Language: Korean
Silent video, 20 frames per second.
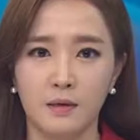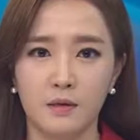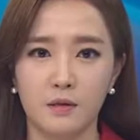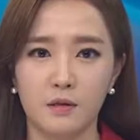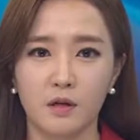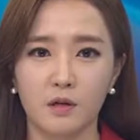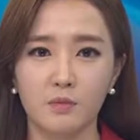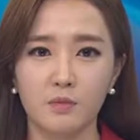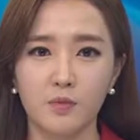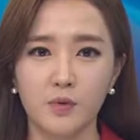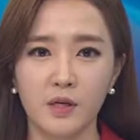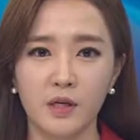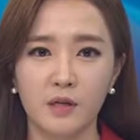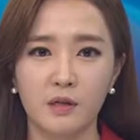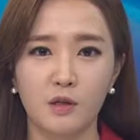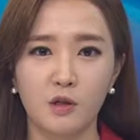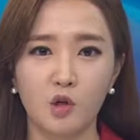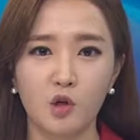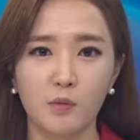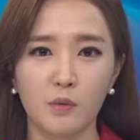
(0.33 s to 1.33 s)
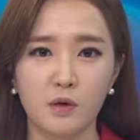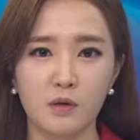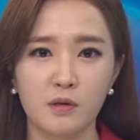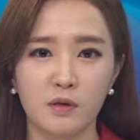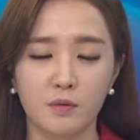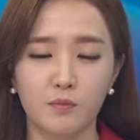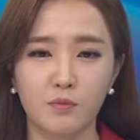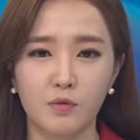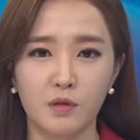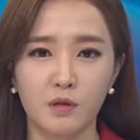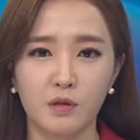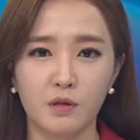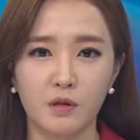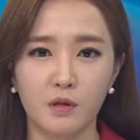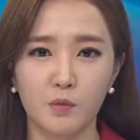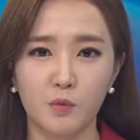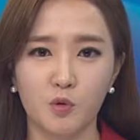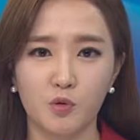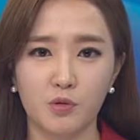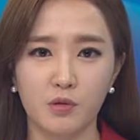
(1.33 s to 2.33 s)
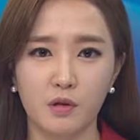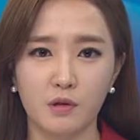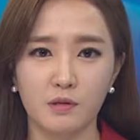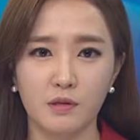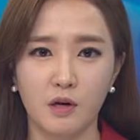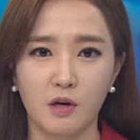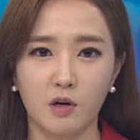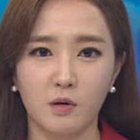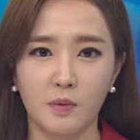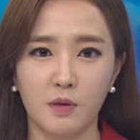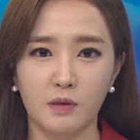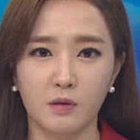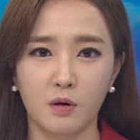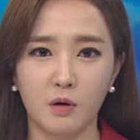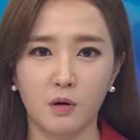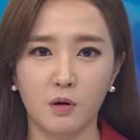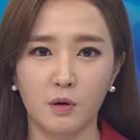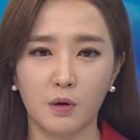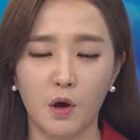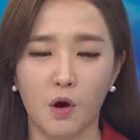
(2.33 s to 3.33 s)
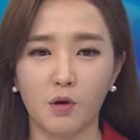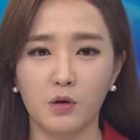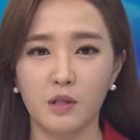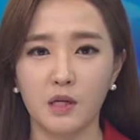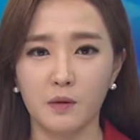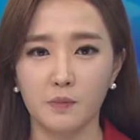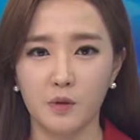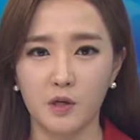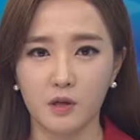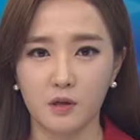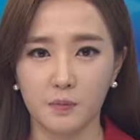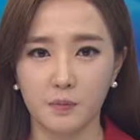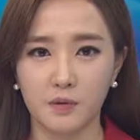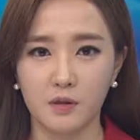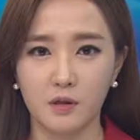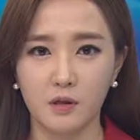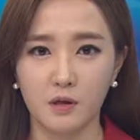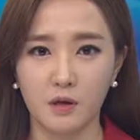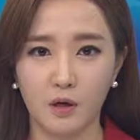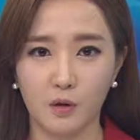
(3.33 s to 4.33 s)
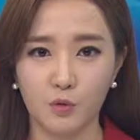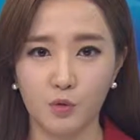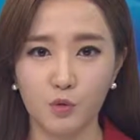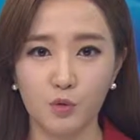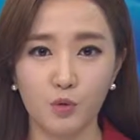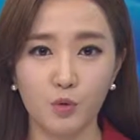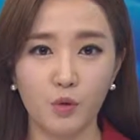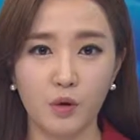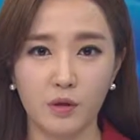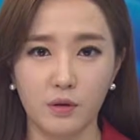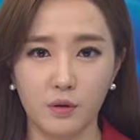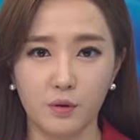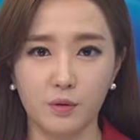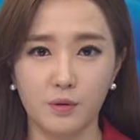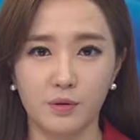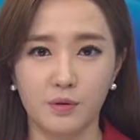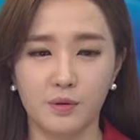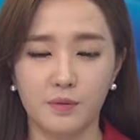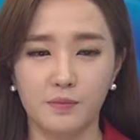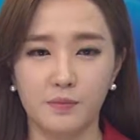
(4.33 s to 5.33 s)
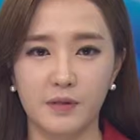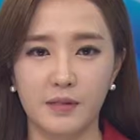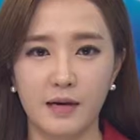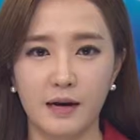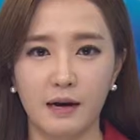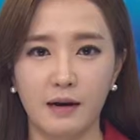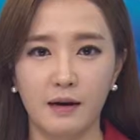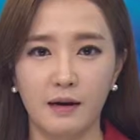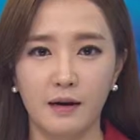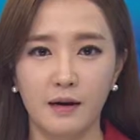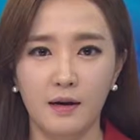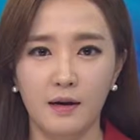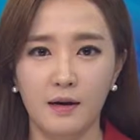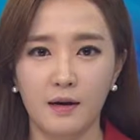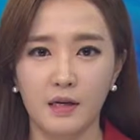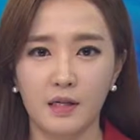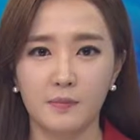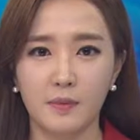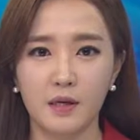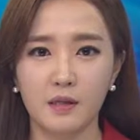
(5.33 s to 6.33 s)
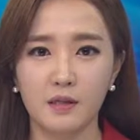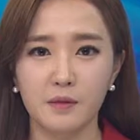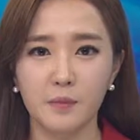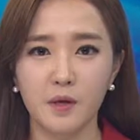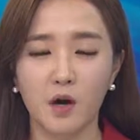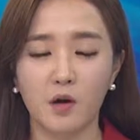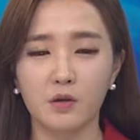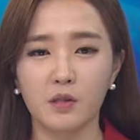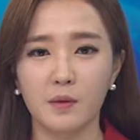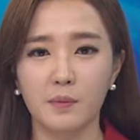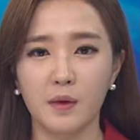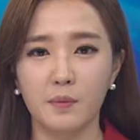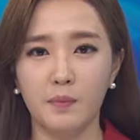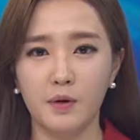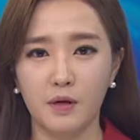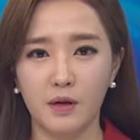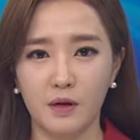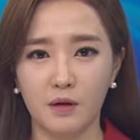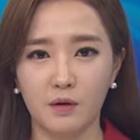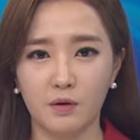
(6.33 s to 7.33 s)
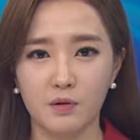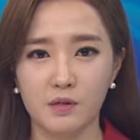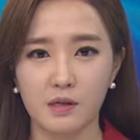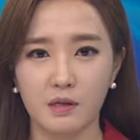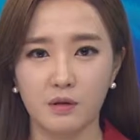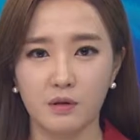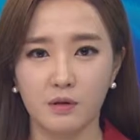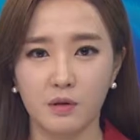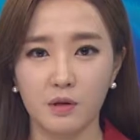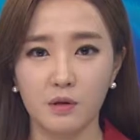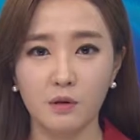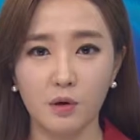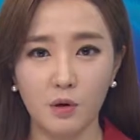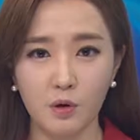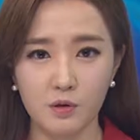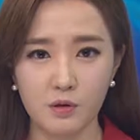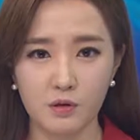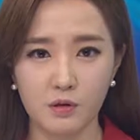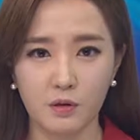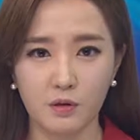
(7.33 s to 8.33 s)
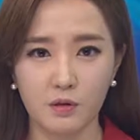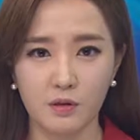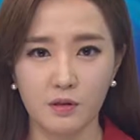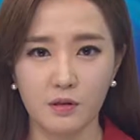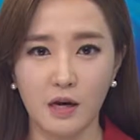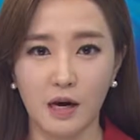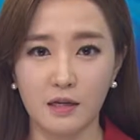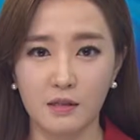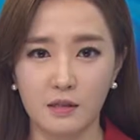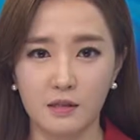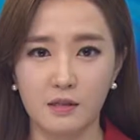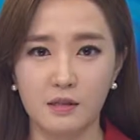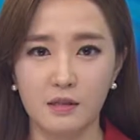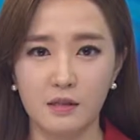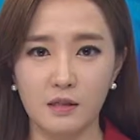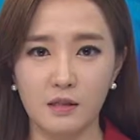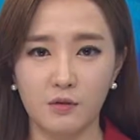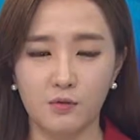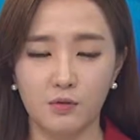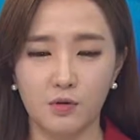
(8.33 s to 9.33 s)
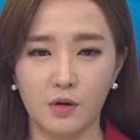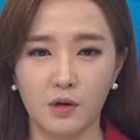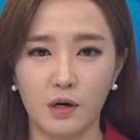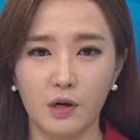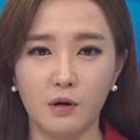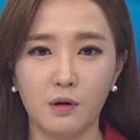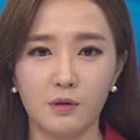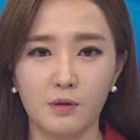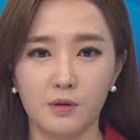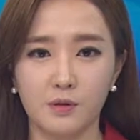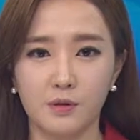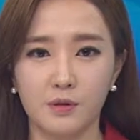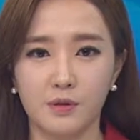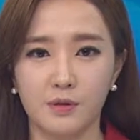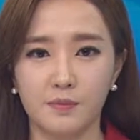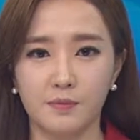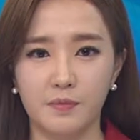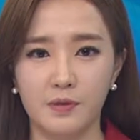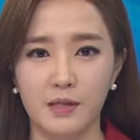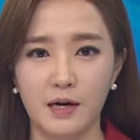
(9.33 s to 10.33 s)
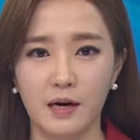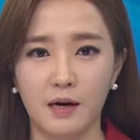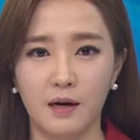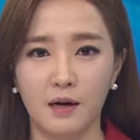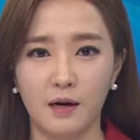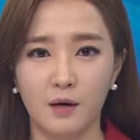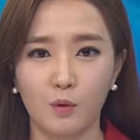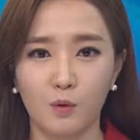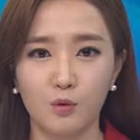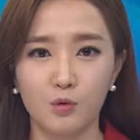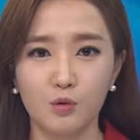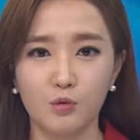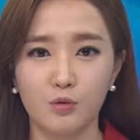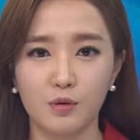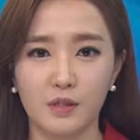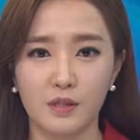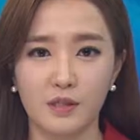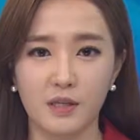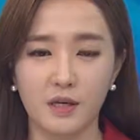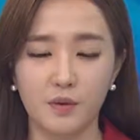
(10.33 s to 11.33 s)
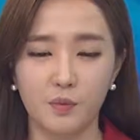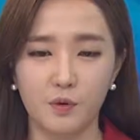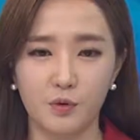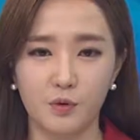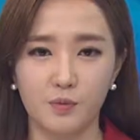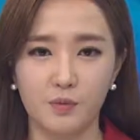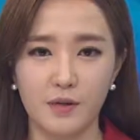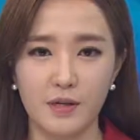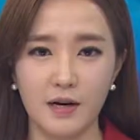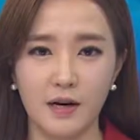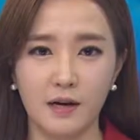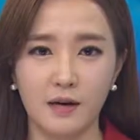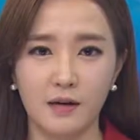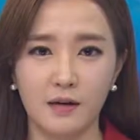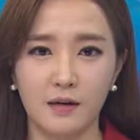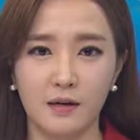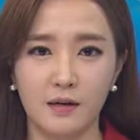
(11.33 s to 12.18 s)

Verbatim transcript: 정부의 글로벌 전문기업 육성 사업에서 경남 기업들이 계속 소외되고 있습니다. 그만큼 경남의 미래 경쟁력이 떨어지는 것은 아닌지 우려가 커지고 있습니다. 오종우 기자의 보도입니다.